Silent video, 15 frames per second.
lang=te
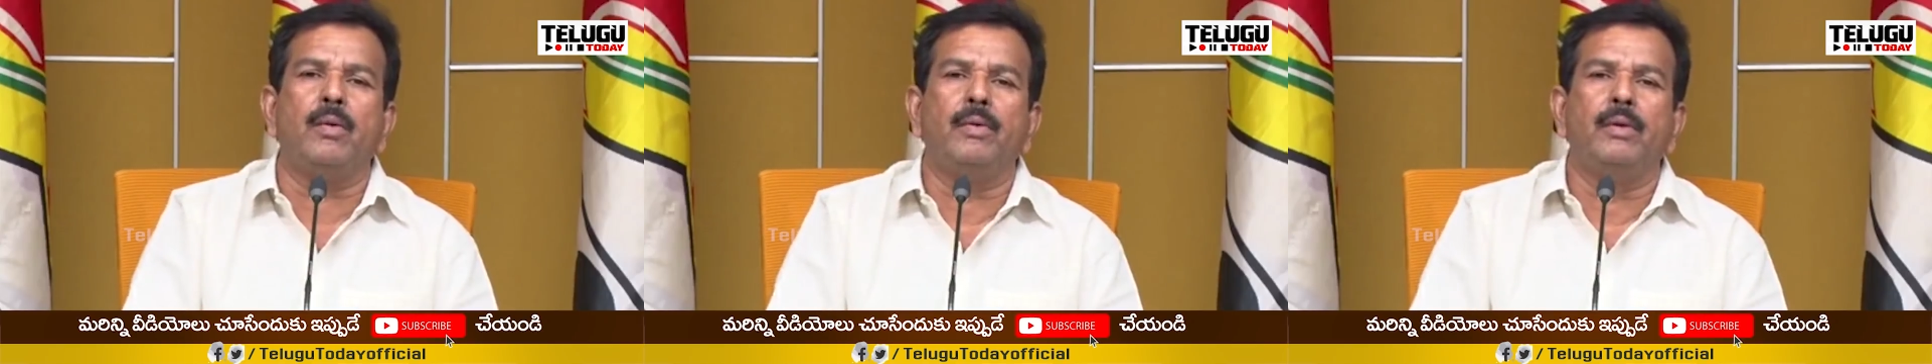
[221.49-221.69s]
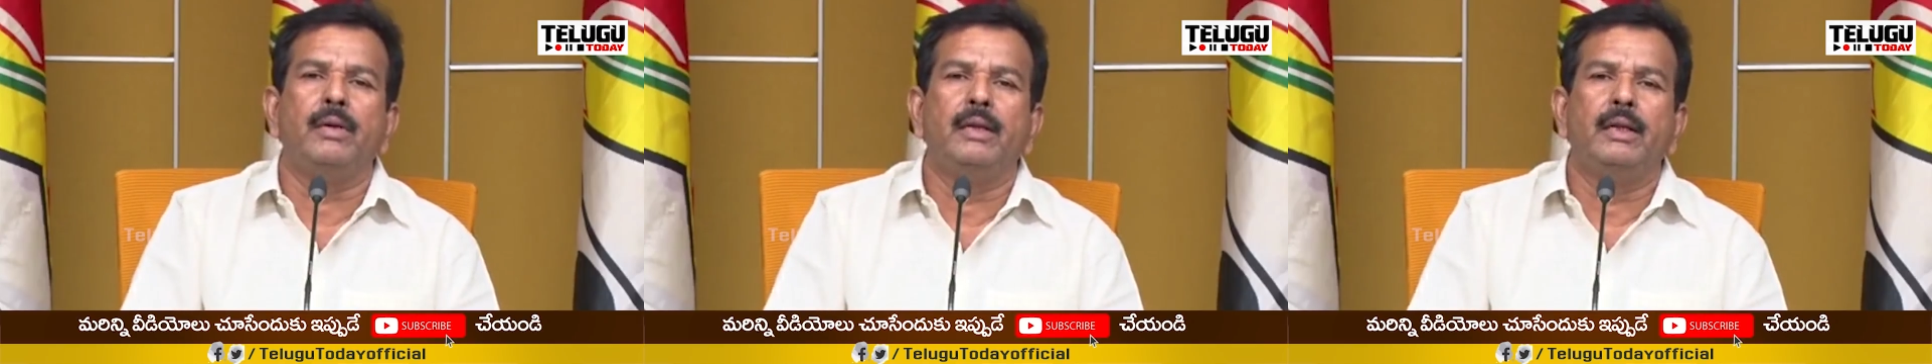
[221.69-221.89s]

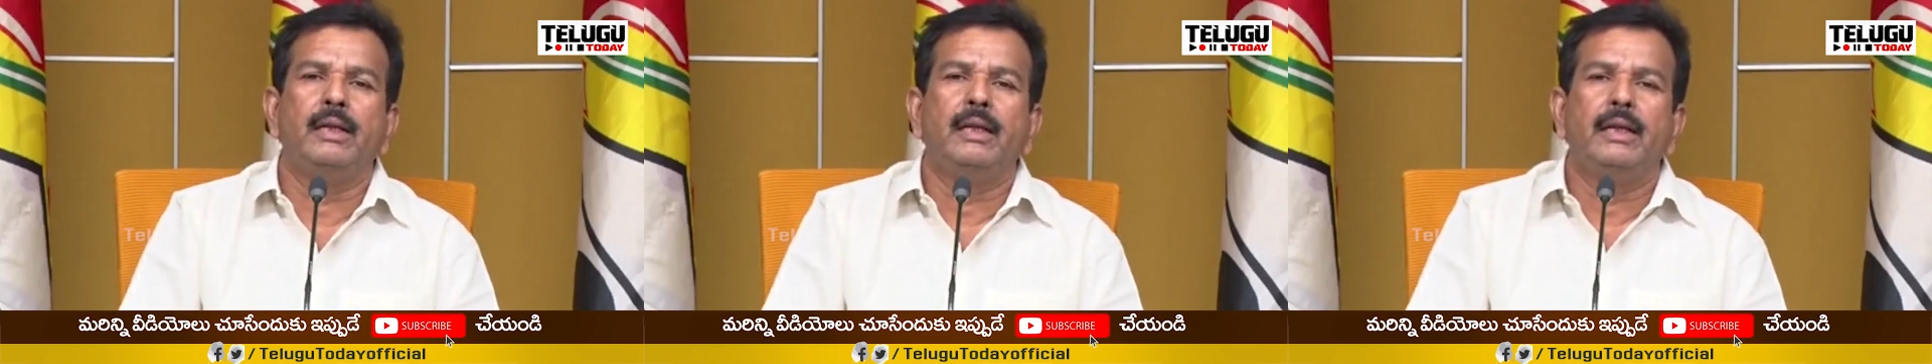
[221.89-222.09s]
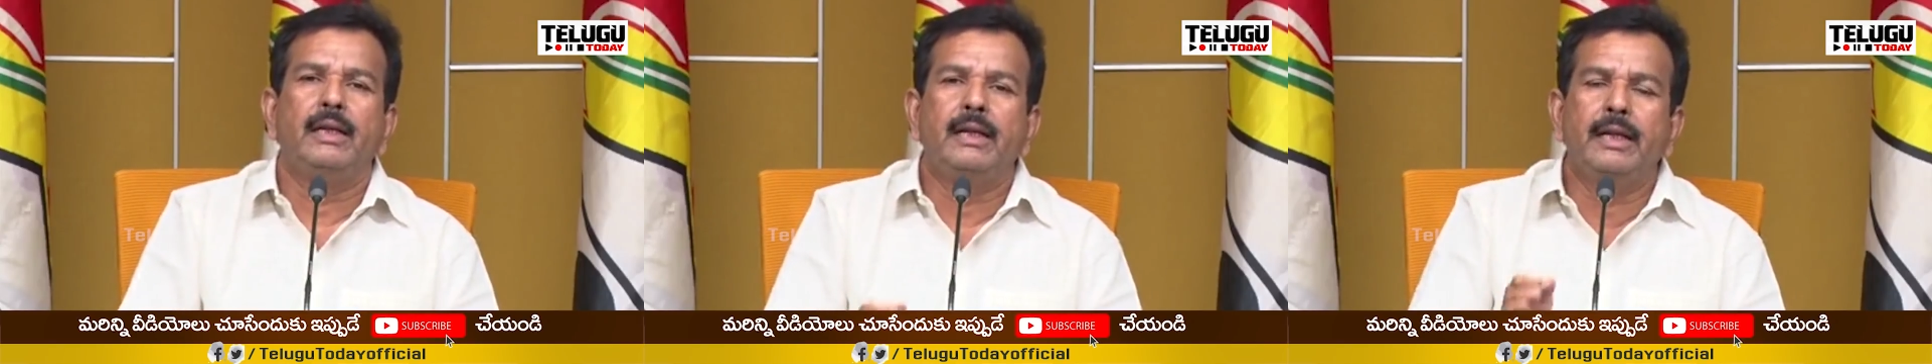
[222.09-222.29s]
ఉన్నాం
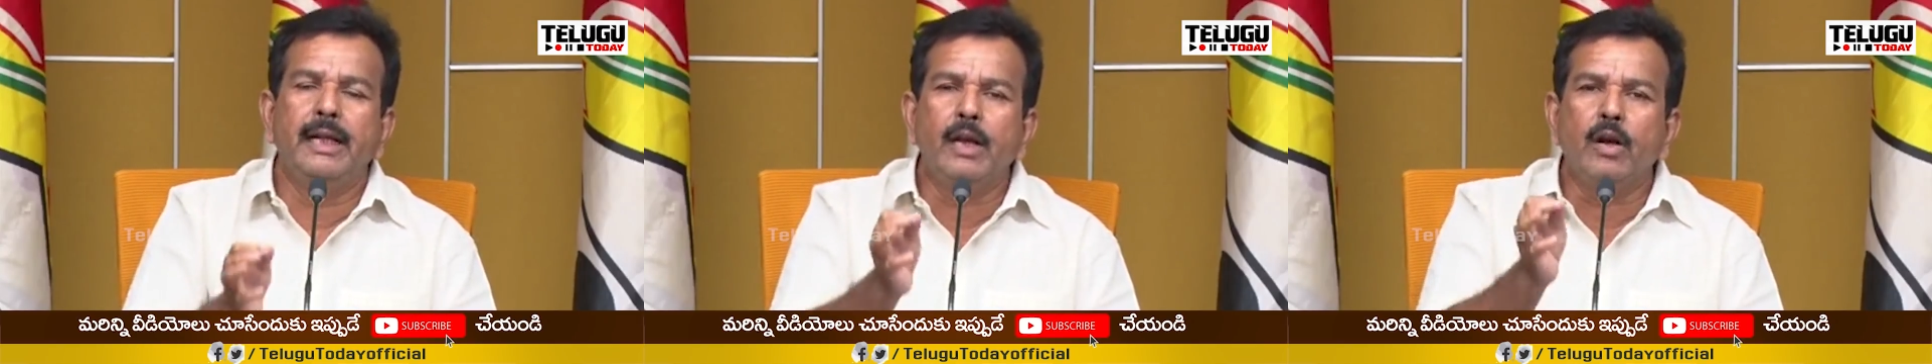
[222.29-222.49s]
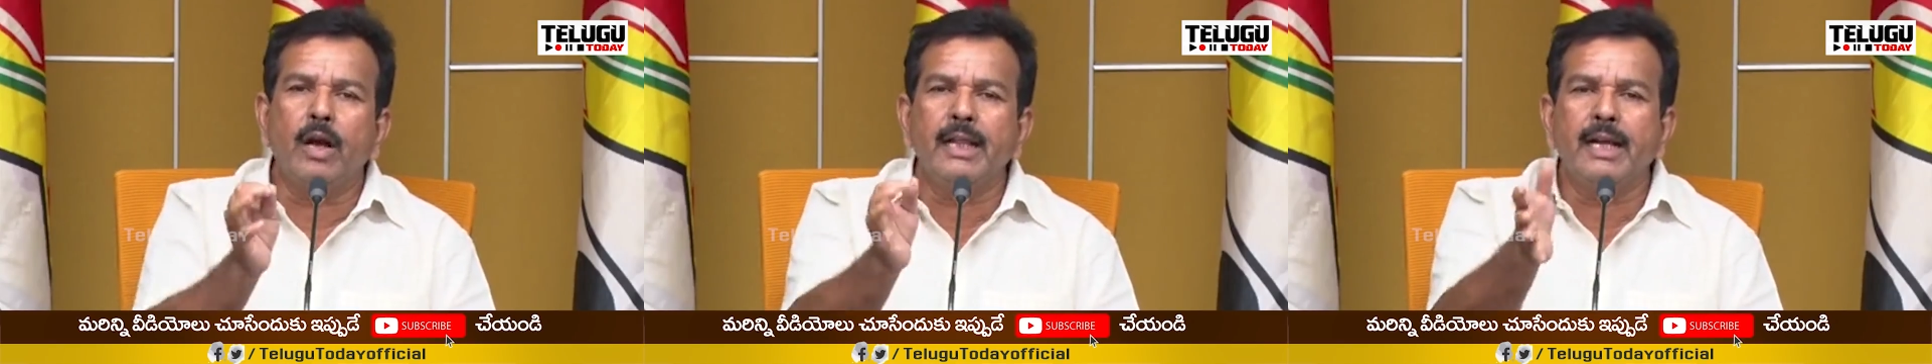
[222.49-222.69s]

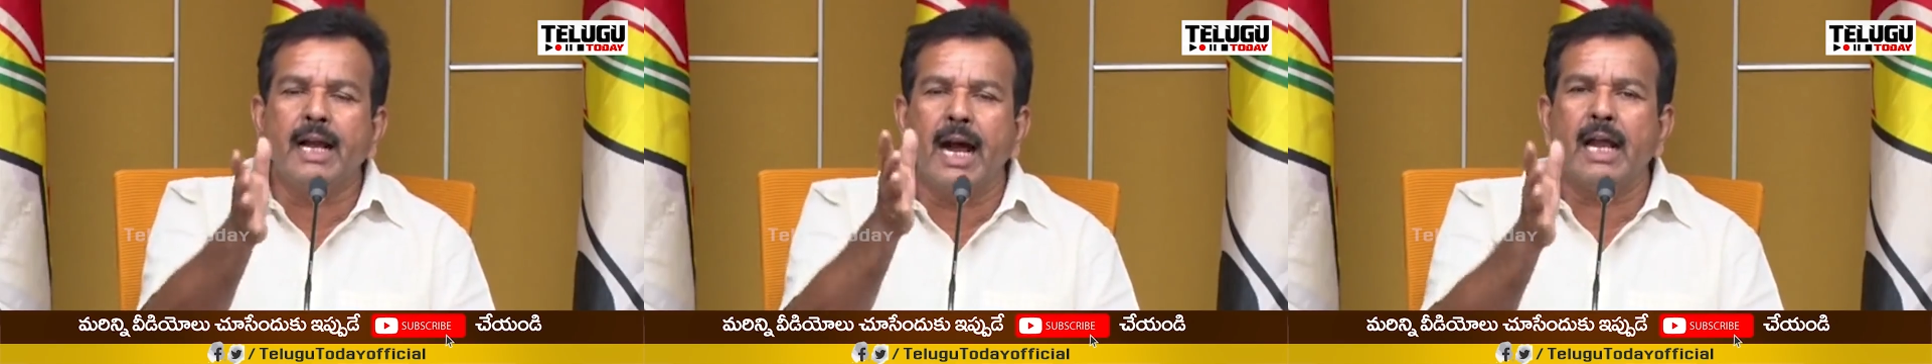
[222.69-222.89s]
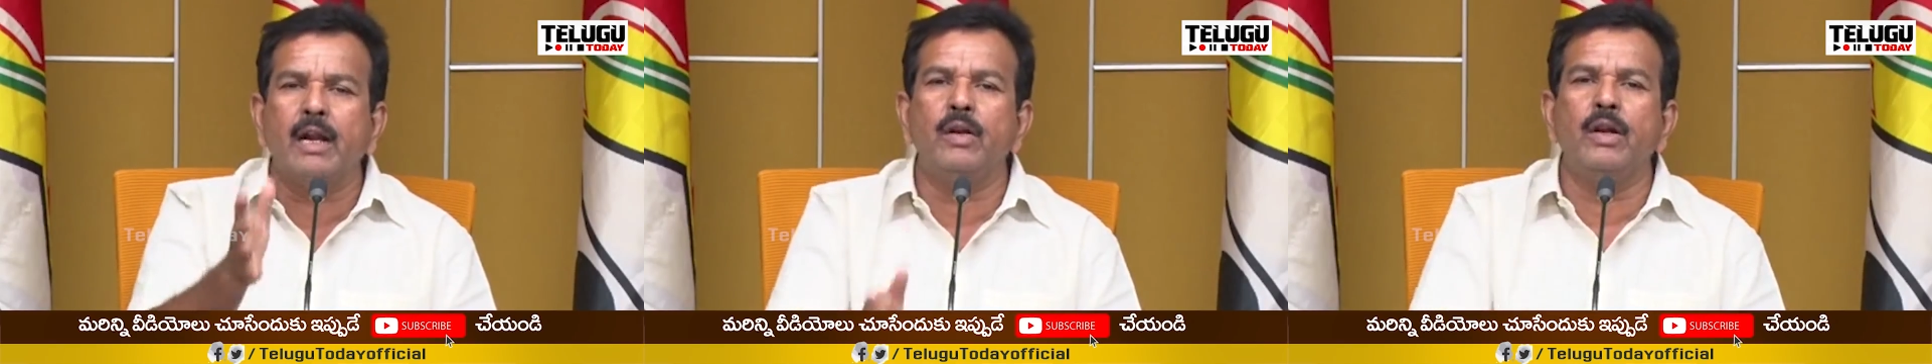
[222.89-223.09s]
నీకు
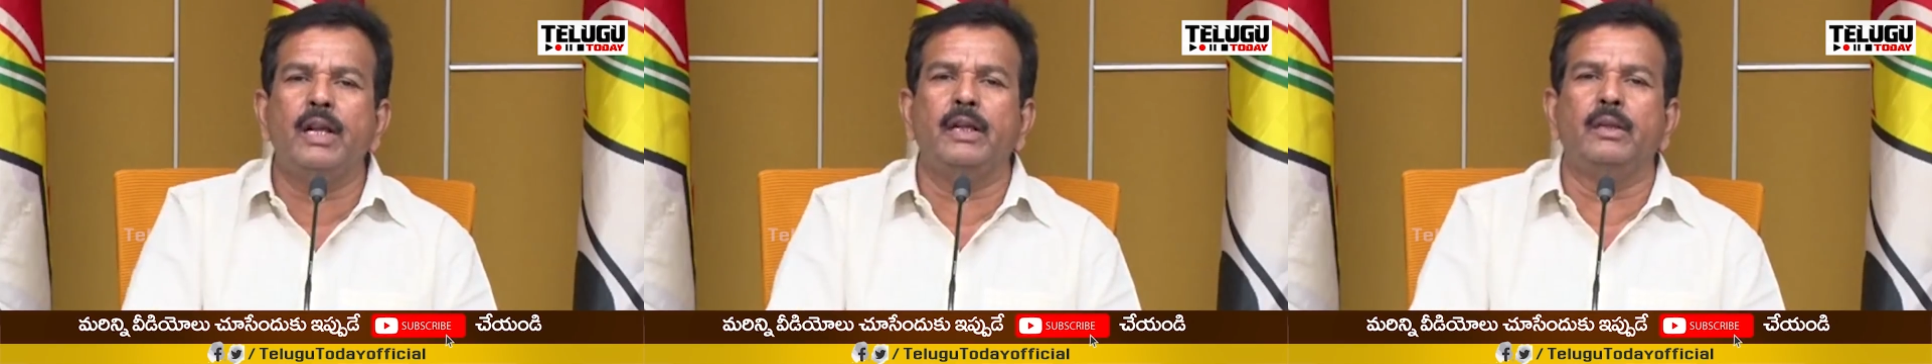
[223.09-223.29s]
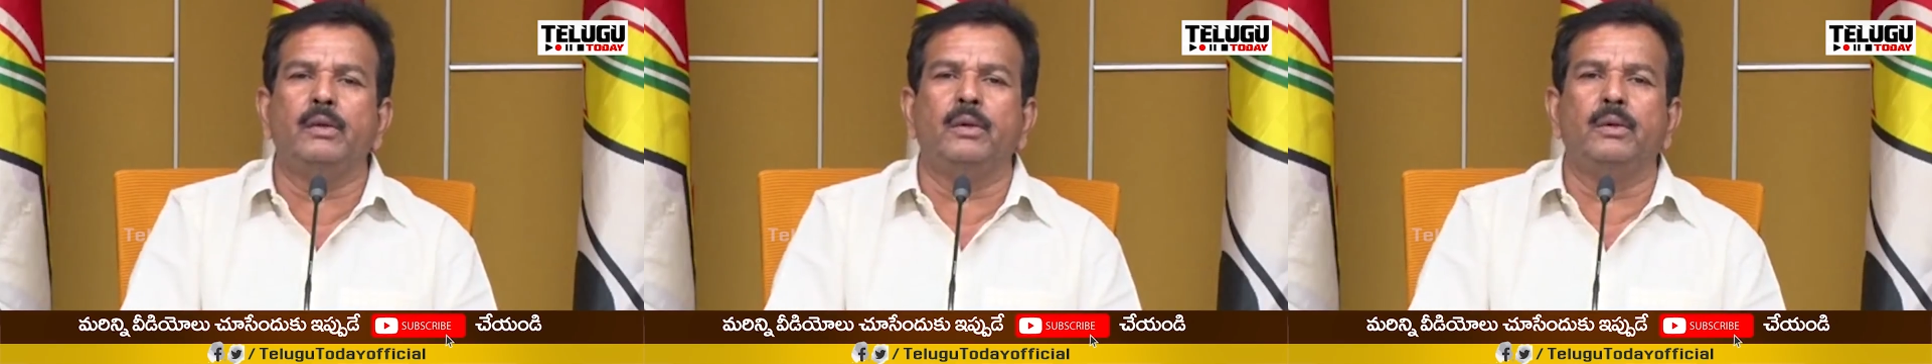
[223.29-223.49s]

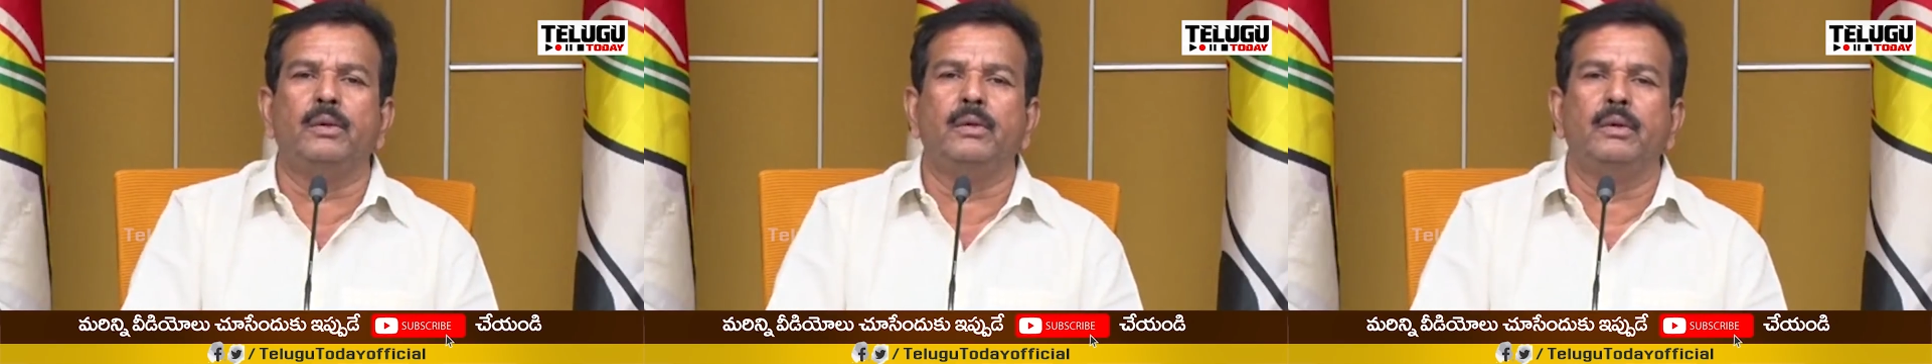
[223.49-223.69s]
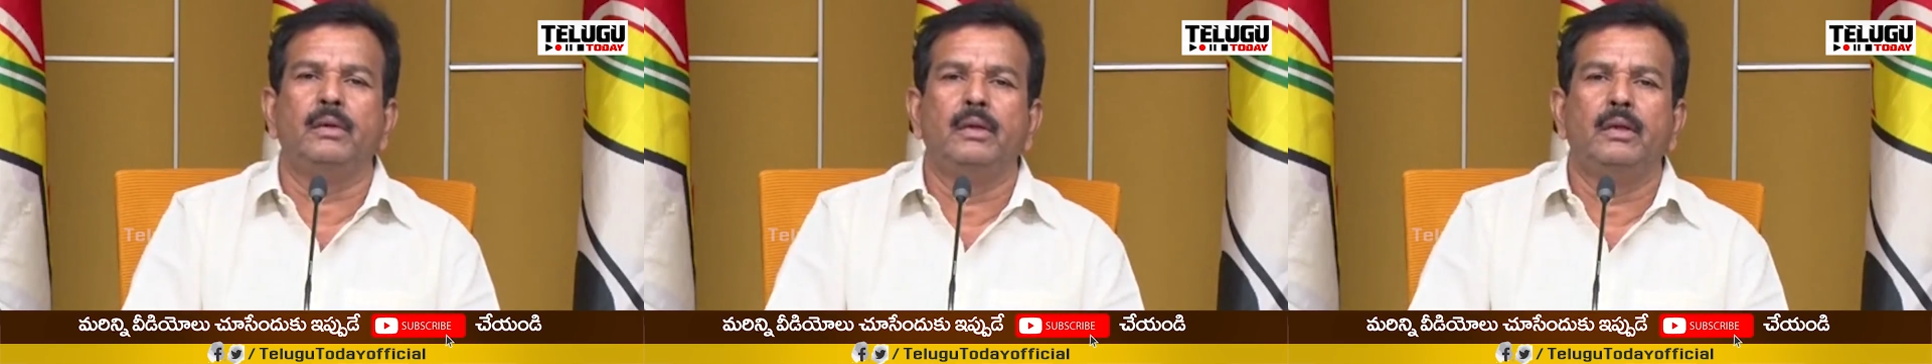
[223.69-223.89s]
అధికారం లేదు